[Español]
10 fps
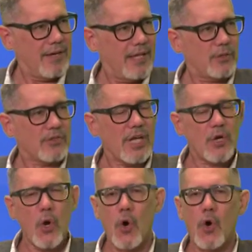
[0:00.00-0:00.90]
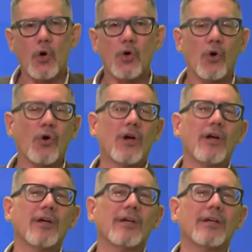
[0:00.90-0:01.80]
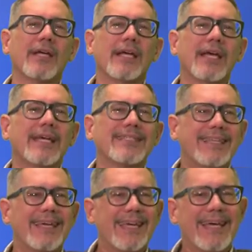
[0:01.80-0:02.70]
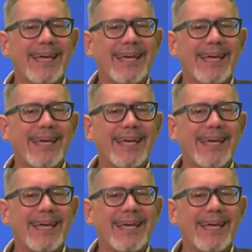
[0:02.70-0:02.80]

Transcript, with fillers: Entonces no, no es ese,